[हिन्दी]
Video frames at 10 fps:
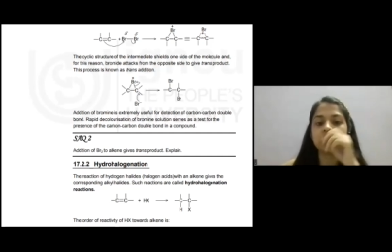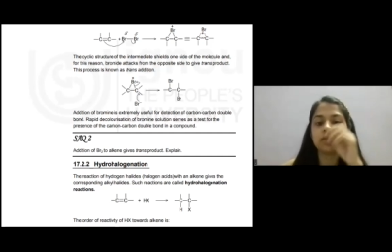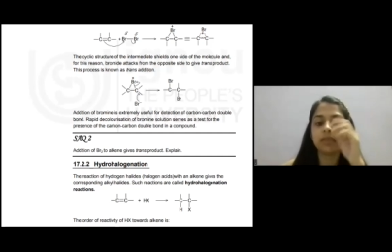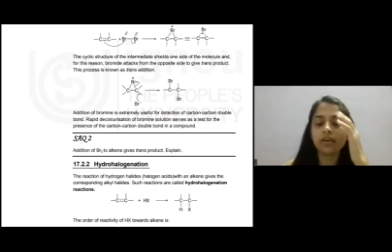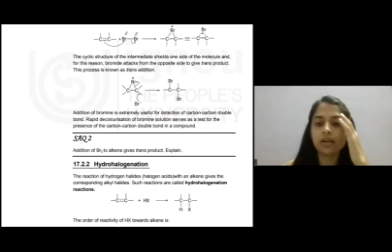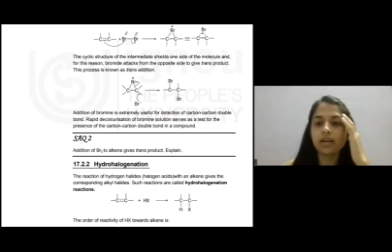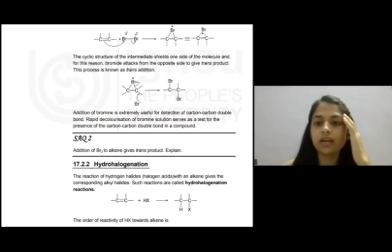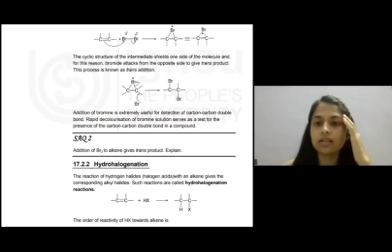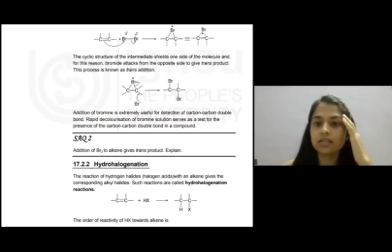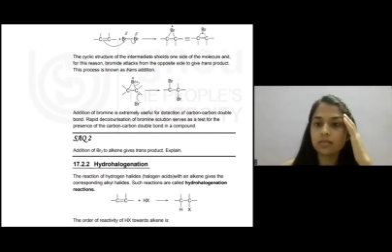सिमेट्रिकल
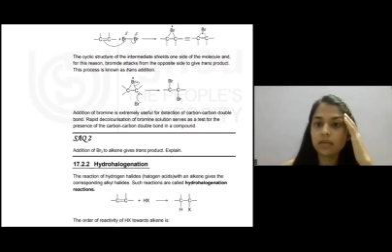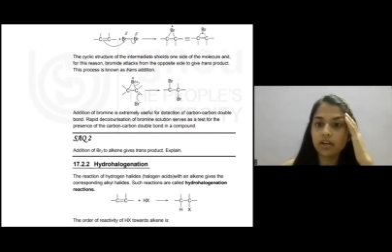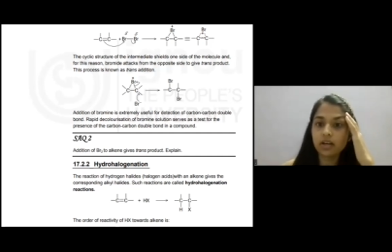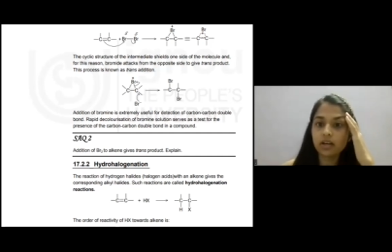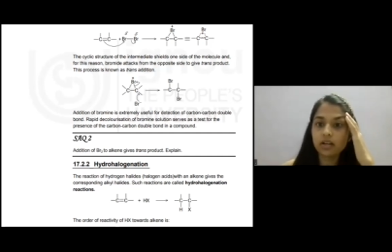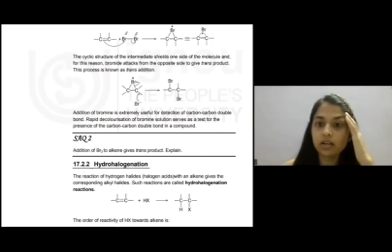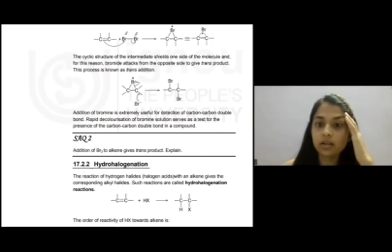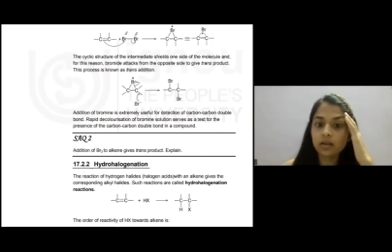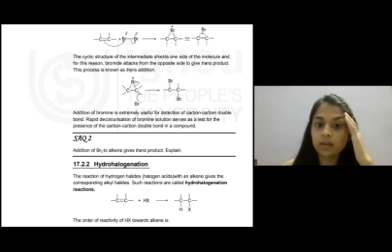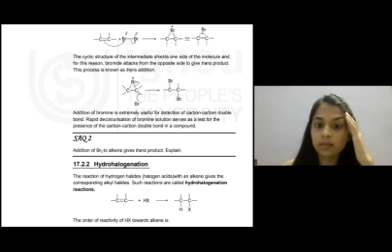अनसिमेट्रिकल
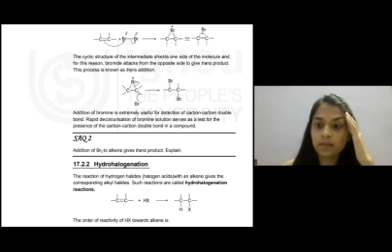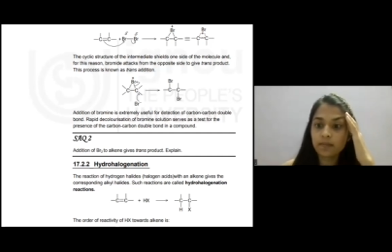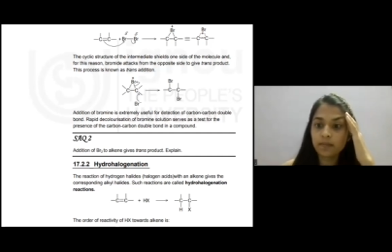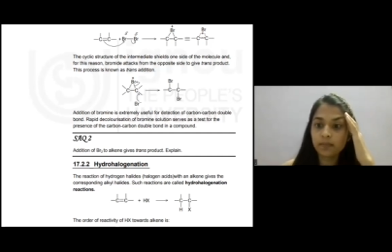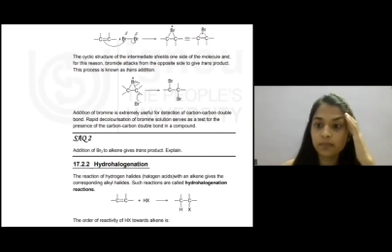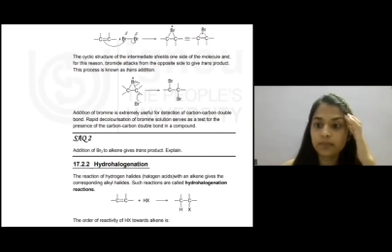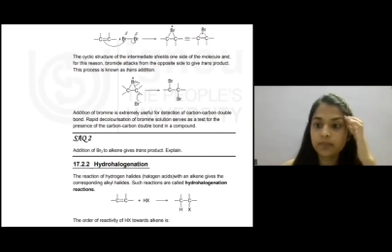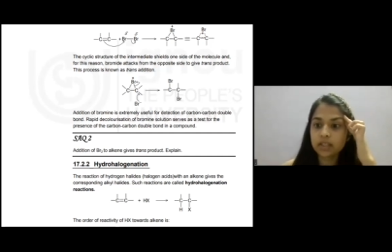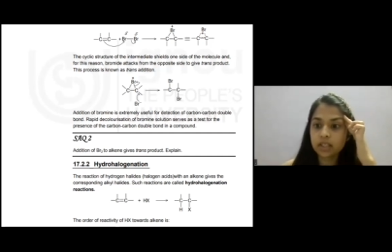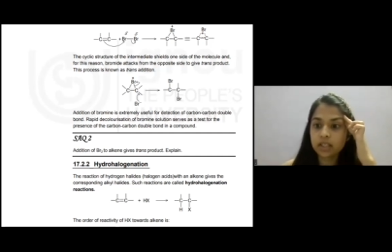
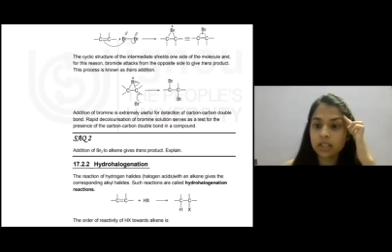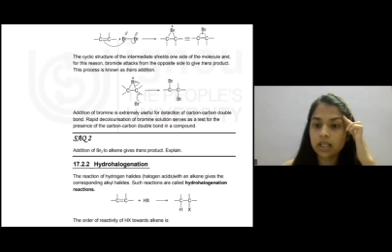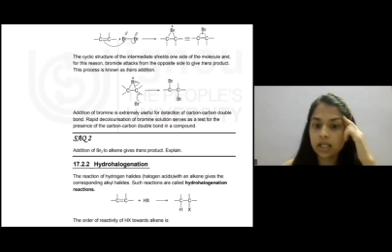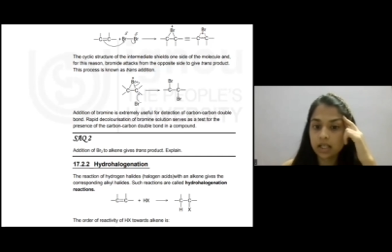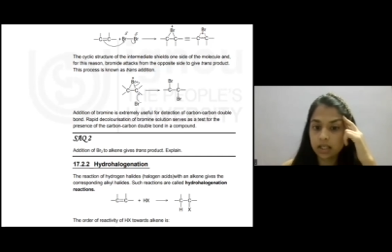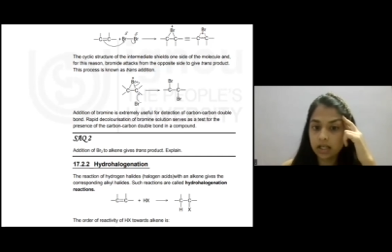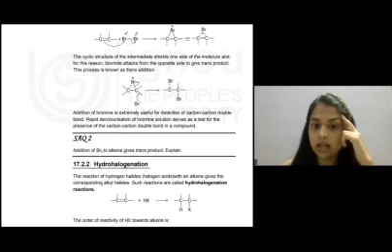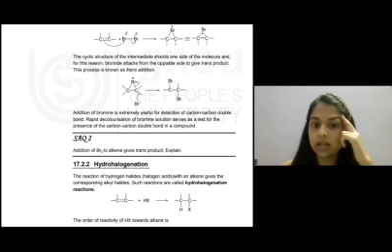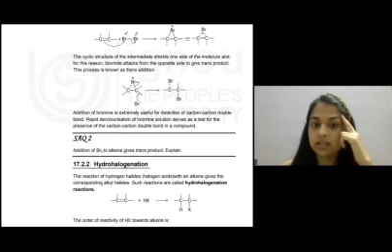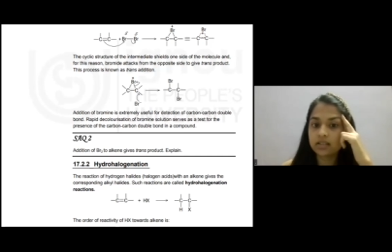अनसिमेट्रिकल
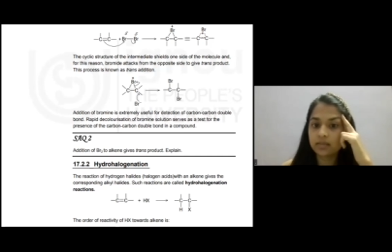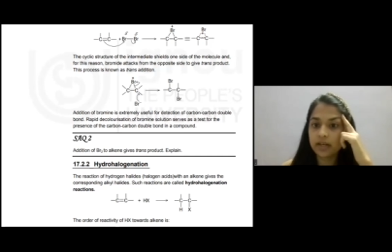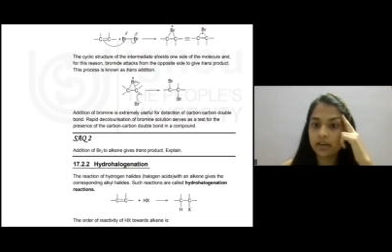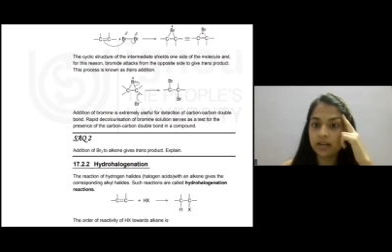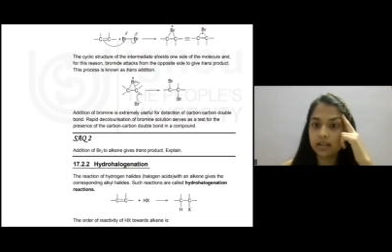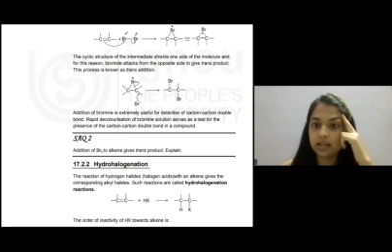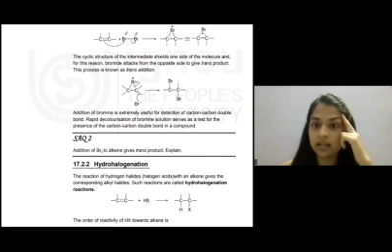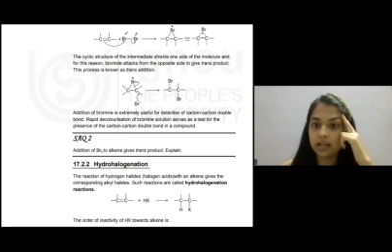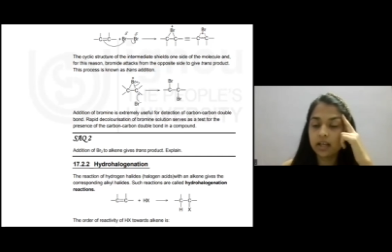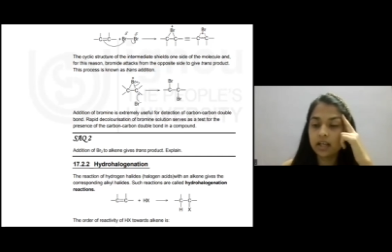अनसिमेट्रिकल के
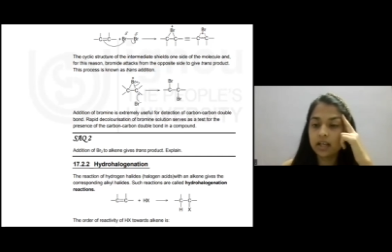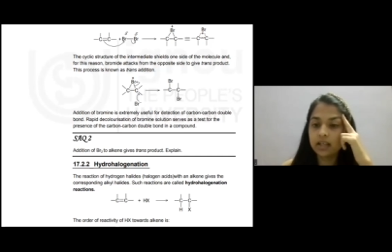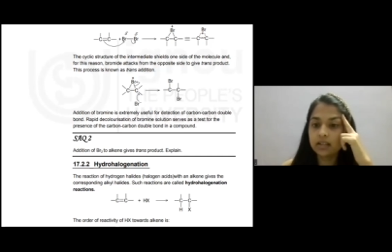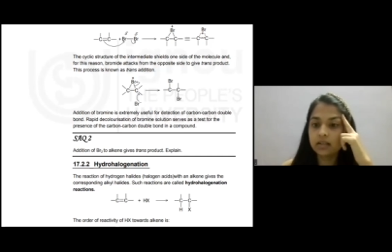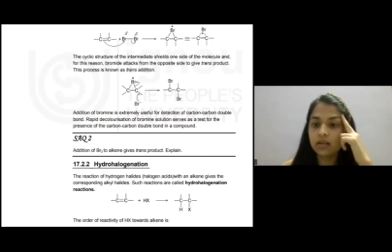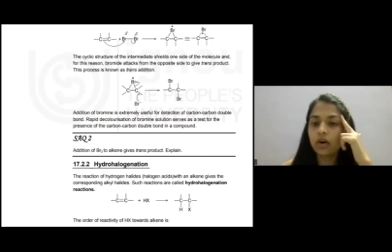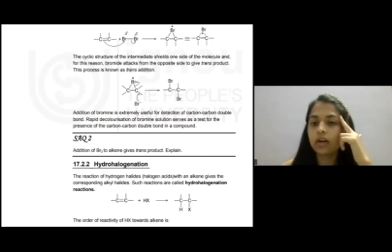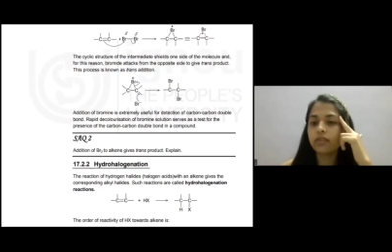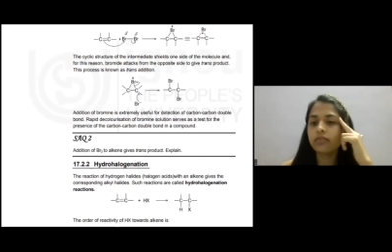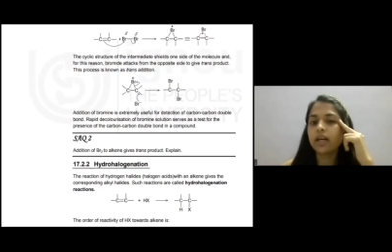लिए
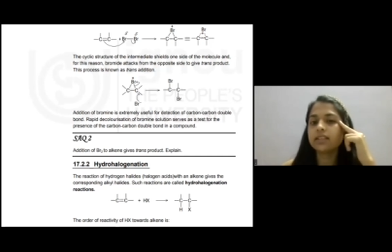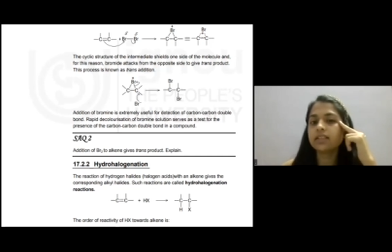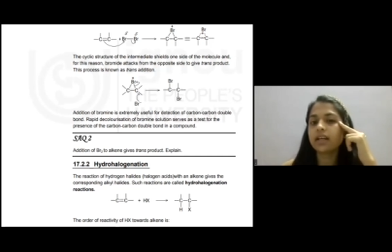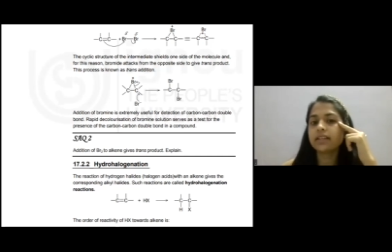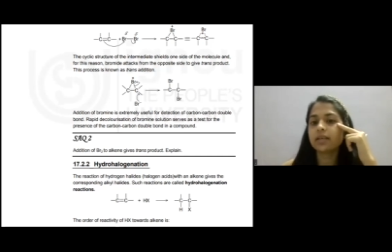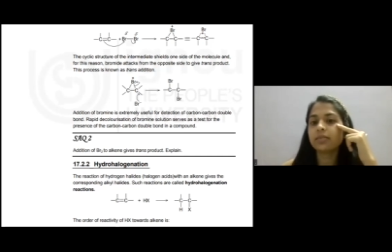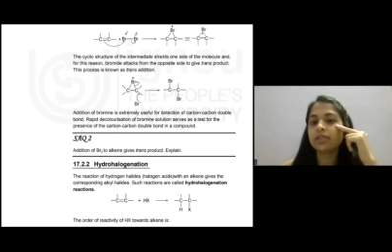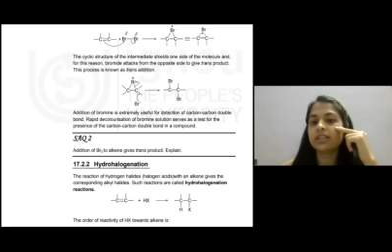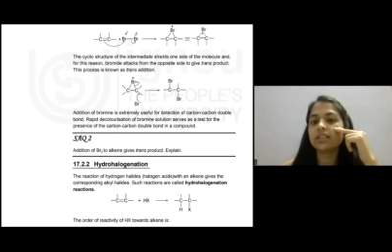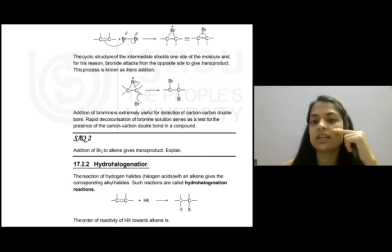गौरव क्या इसके
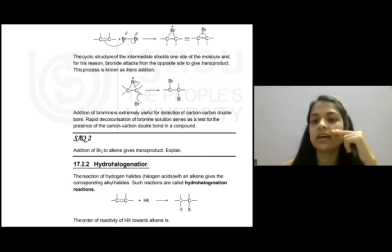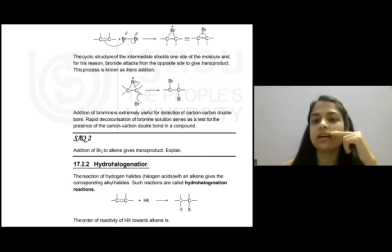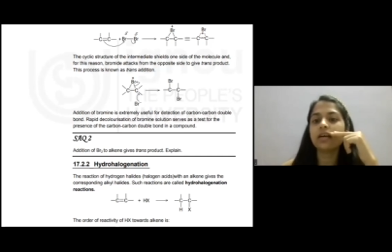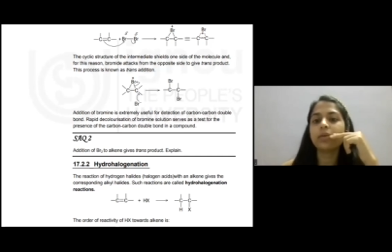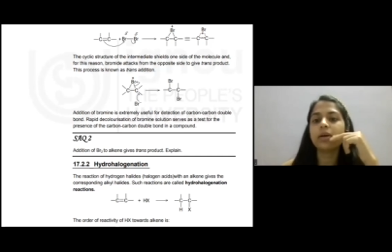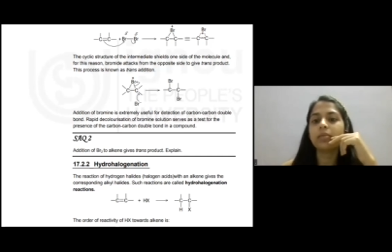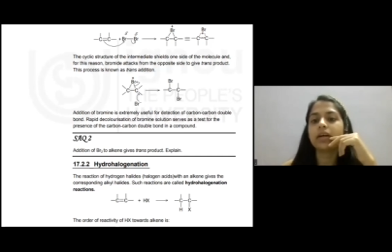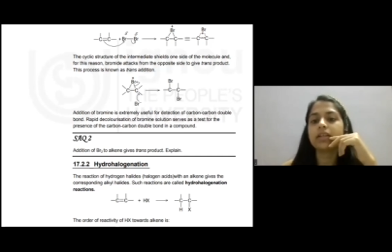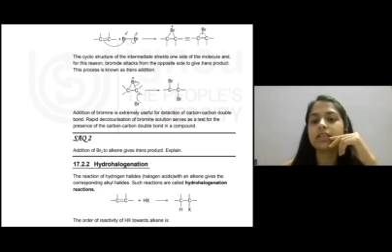एक्सेप्शन हैं कभी कभी